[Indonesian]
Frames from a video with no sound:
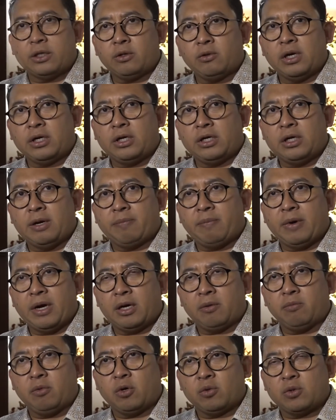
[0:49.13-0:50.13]
juga di
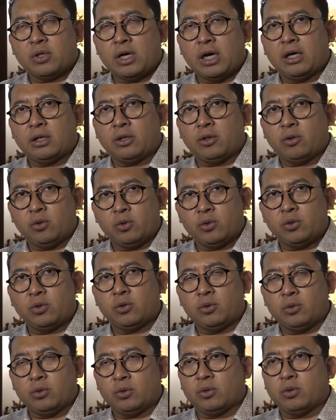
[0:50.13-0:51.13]
DPR berusaha
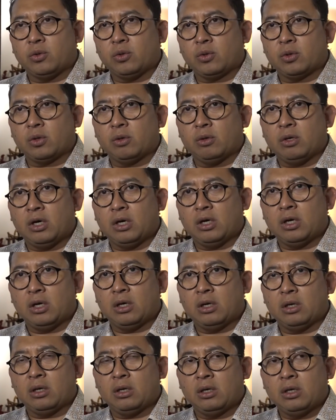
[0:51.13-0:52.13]
terus untuk
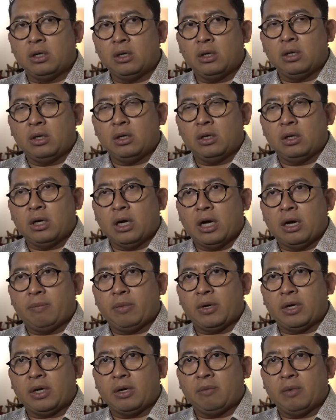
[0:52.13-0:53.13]
uh,
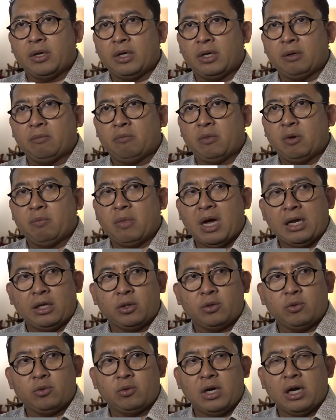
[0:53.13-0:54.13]
apa namanya
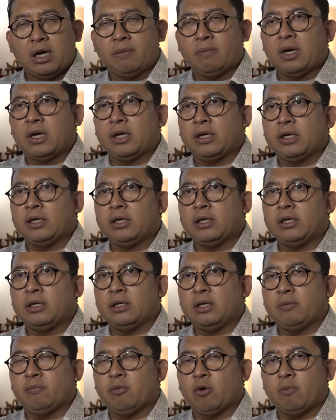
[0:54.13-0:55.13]
membantu dalam hal
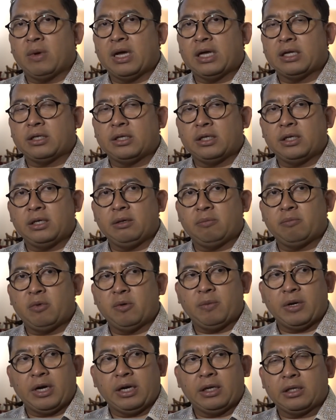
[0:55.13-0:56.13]
ini diplomasi
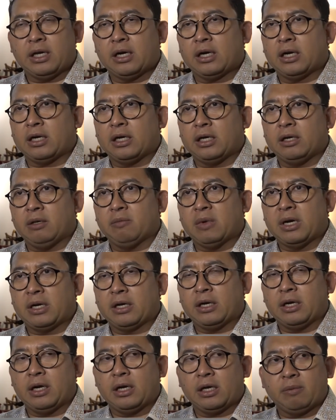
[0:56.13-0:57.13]
pemerintah karena ini
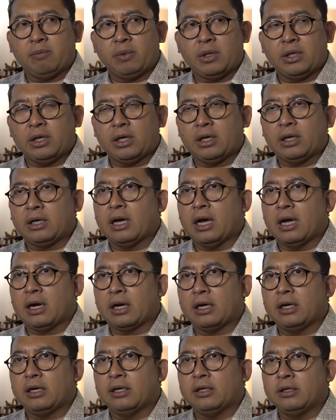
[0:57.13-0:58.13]
bagian dari kepentingan
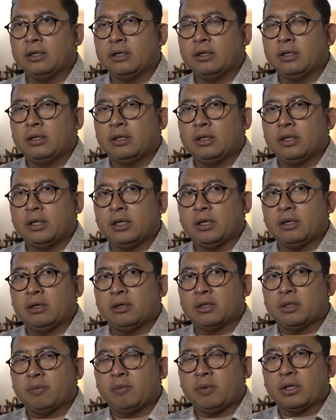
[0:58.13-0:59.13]
negara
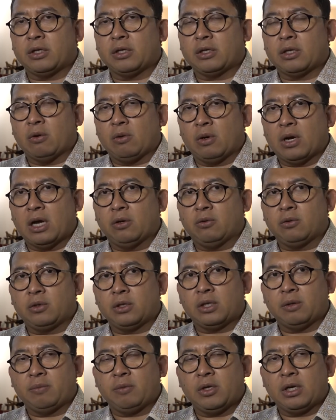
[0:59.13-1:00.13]
ya seperti tahun lalu
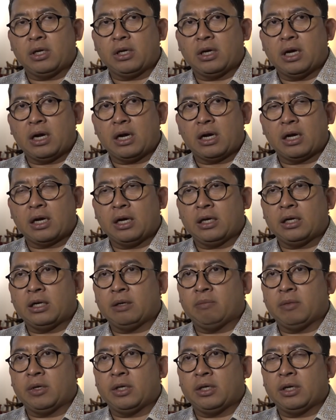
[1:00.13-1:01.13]
kita menyelenggarakan
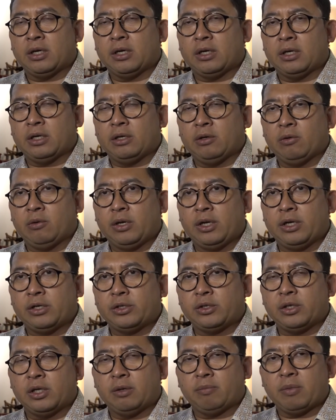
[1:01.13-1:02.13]
namanya
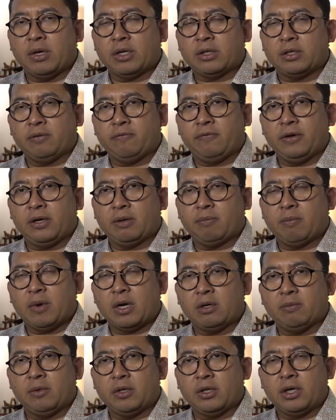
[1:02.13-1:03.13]
Indonesia Pacific
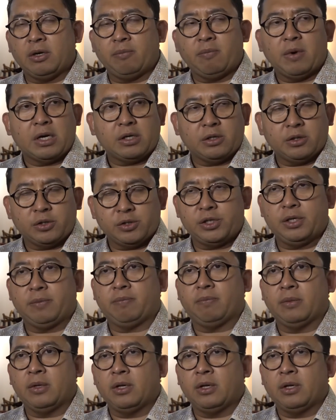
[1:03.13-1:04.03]
Parliamentary Partnership